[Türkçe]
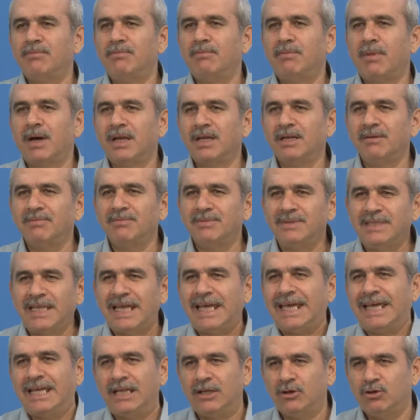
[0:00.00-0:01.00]
malım
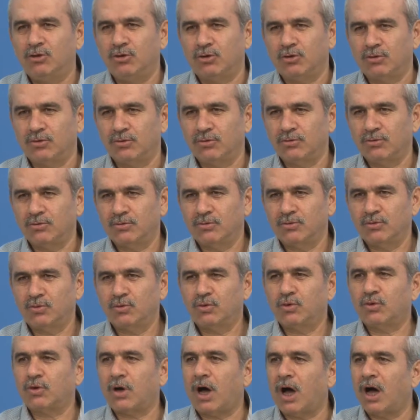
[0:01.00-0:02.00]
değil diyor.
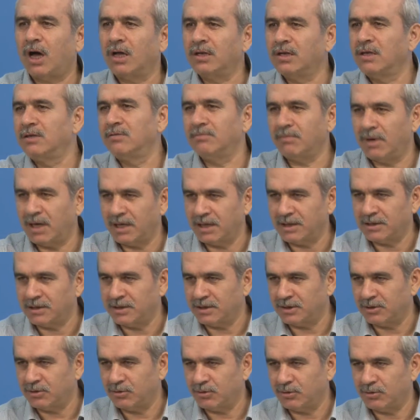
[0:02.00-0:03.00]
Kur'an'ın
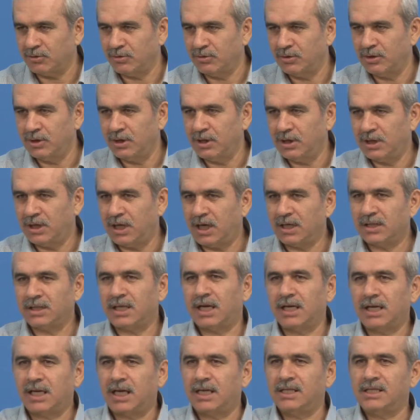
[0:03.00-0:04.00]
malıdır diyor.
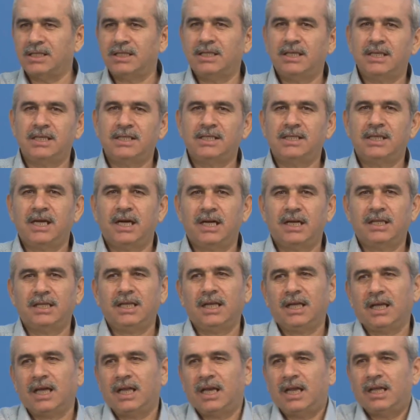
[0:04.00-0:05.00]
Hatta kendisini
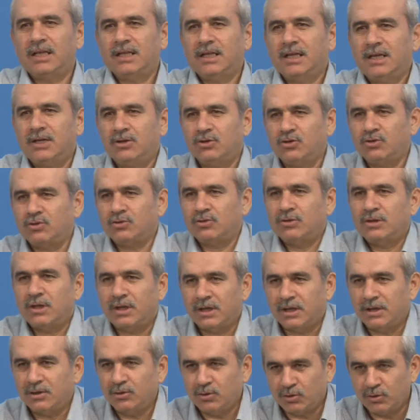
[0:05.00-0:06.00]
ziyarete gelenlere
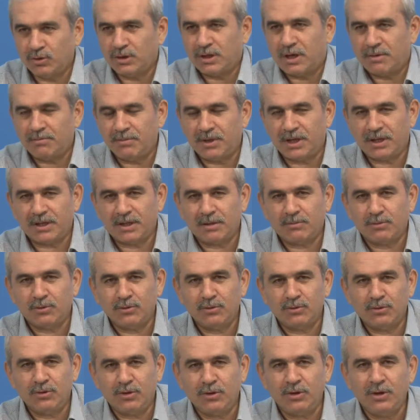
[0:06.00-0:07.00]
şunda, şu tembihte
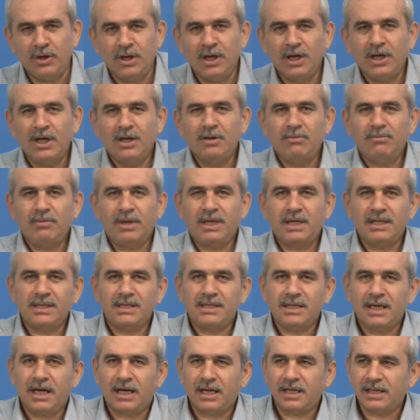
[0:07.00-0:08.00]
bulunuyor. Beni
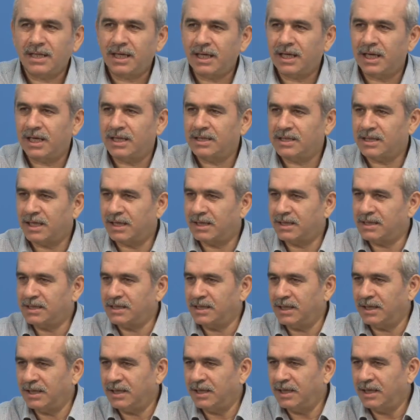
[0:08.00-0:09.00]
ziyarete
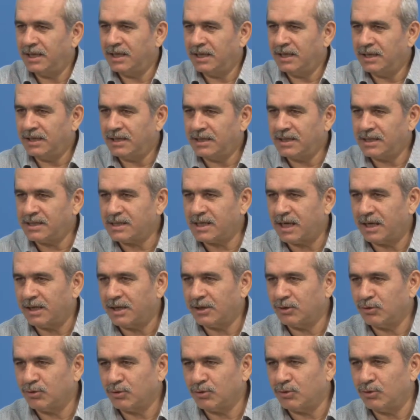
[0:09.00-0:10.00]
geleceğinizi
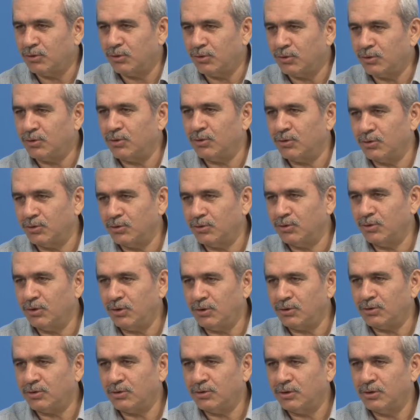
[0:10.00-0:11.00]
Risale-i Nur'u okuyun
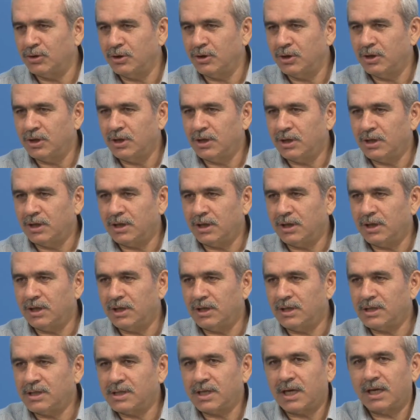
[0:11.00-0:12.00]
diyor.
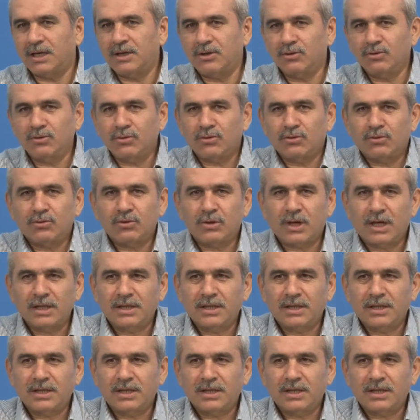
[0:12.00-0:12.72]
E, Risale-i Nur Kur'an